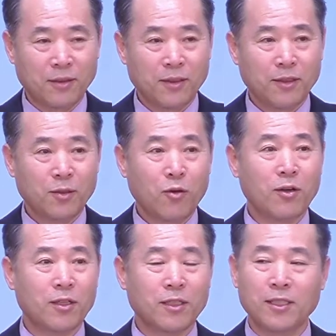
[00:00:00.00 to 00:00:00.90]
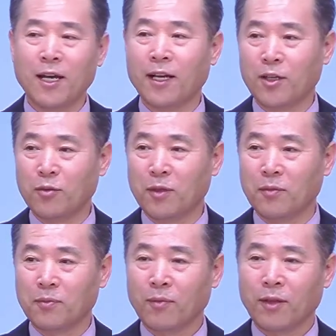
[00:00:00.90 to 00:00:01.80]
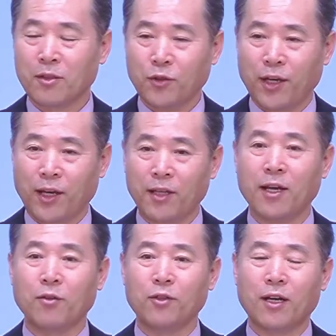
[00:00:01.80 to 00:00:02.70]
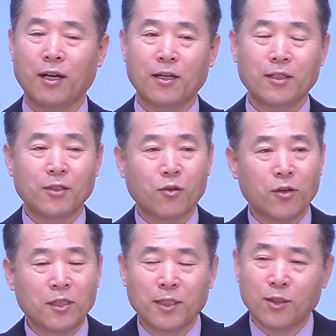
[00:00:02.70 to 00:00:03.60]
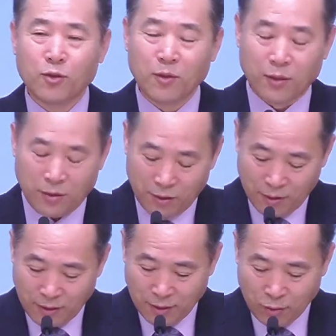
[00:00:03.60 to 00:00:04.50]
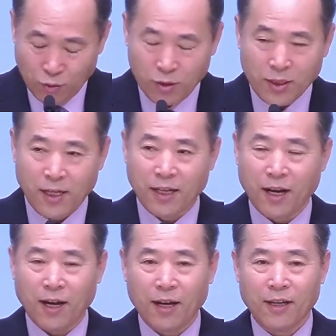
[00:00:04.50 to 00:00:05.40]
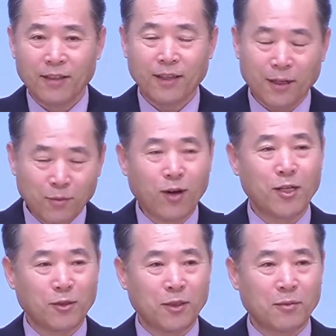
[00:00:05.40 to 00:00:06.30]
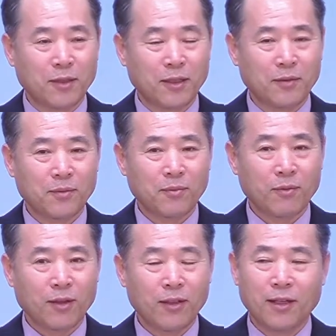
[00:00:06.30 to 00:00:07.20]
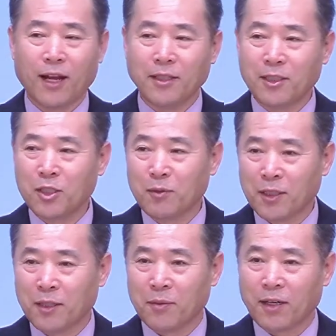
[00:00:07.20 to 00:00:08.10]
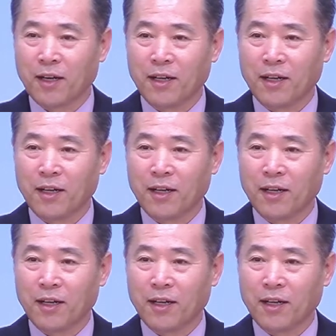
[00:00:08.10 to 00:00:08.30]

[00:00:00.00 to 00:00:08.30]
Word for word: 그런 것을 이야기해주면 최대한 우리가 그걸 지켜주면 둘 사이가 행복할 수 있습니다. 근데 이걸 안 지키면 어떻게 됩니까?